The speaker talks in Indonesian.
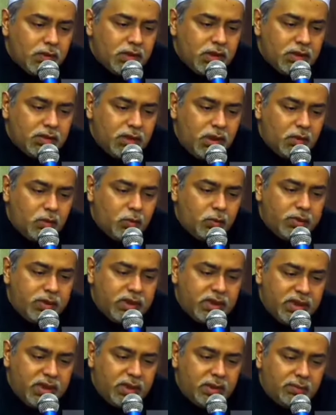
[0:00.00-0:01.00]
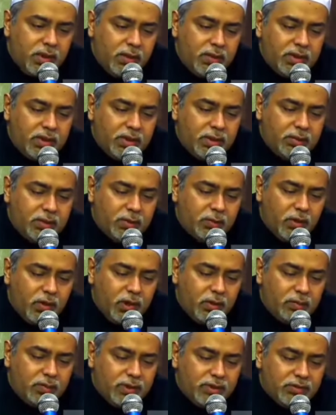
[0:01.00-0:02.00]
Kita selalu mendengar bahwa Nabi
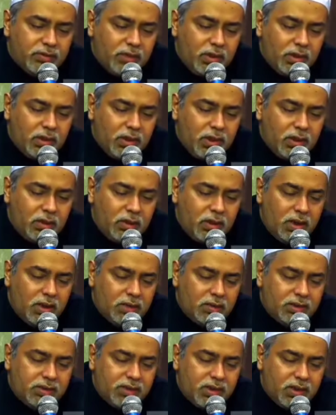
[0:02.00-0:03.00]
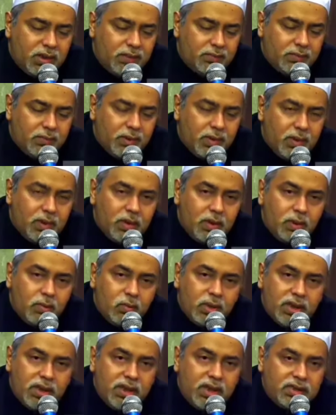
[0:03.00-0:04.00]
Muhammad SAW alaihi wasallam
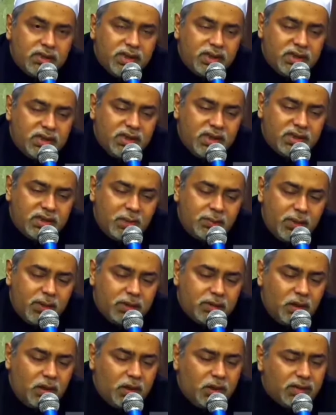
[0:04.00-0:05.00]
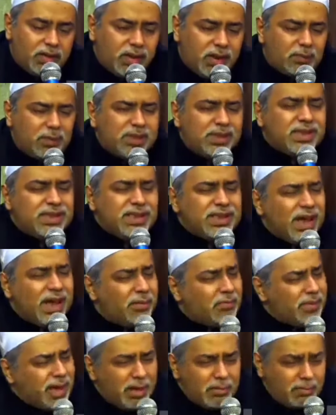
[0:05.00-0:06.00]
bukan hanya ingat kepada Allah tapi tidak
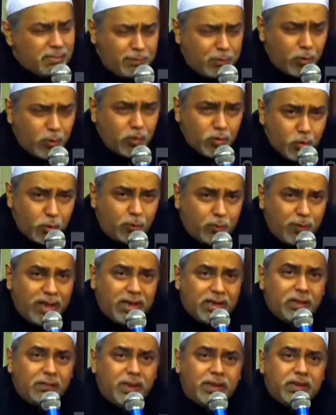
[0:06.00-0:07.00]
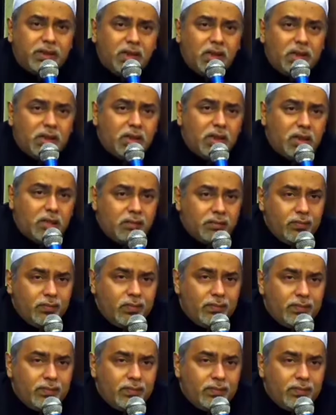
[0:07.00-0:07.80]
mampu lupa kepada Allah.